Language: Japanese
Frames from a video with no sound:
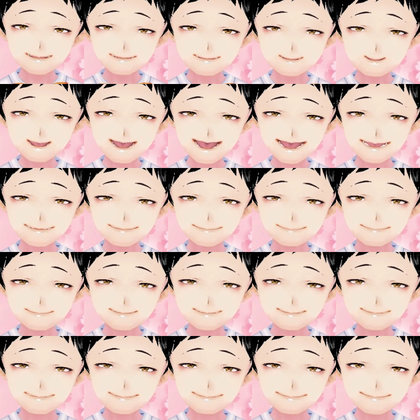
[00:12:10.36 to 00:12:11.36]
馬部では
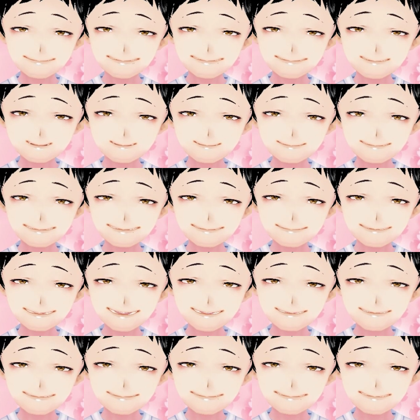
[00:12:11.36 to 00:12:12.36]
引き続き女性
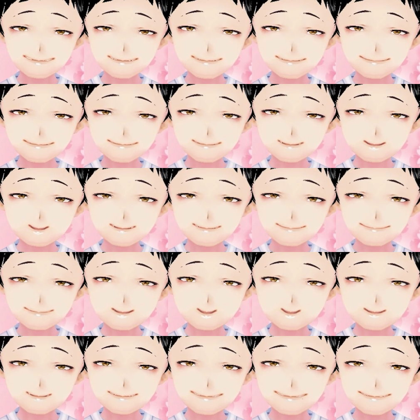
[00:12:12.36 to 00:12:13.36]
の MC を募集
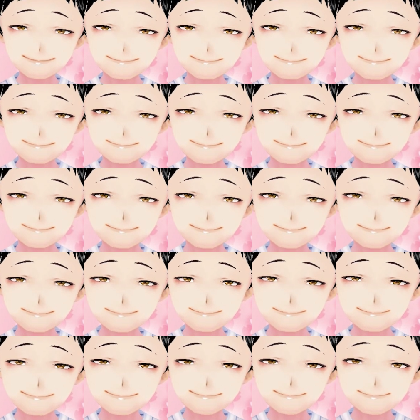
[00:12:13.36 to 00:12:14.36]
中です。
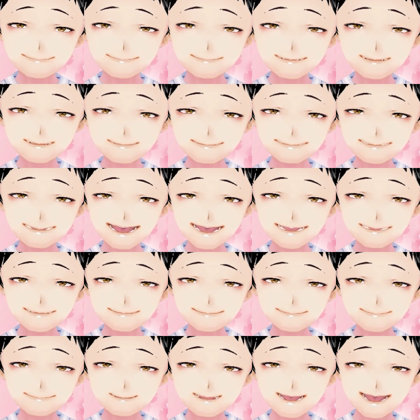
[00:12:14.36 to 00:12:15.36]
興味があ
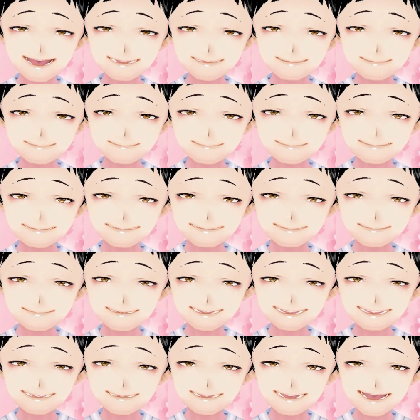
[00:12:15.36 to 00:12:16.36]
る方は
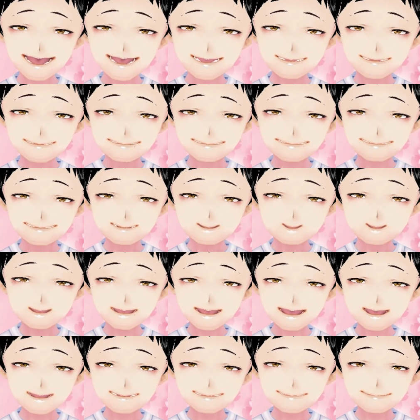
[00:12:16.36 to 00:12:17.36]
Twitter から DM
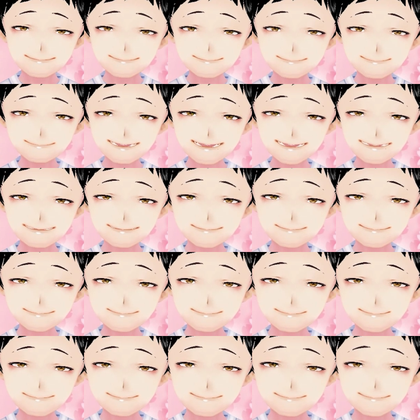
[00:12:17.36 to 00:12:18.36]
をお送りください。
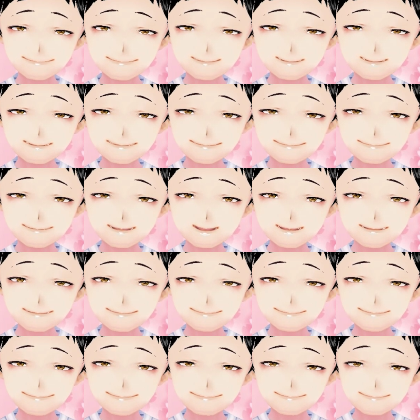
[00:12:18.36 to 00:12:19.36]
よろしくお
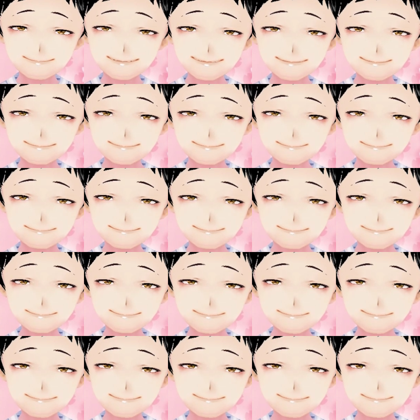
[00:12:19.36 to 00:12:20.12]
願いします。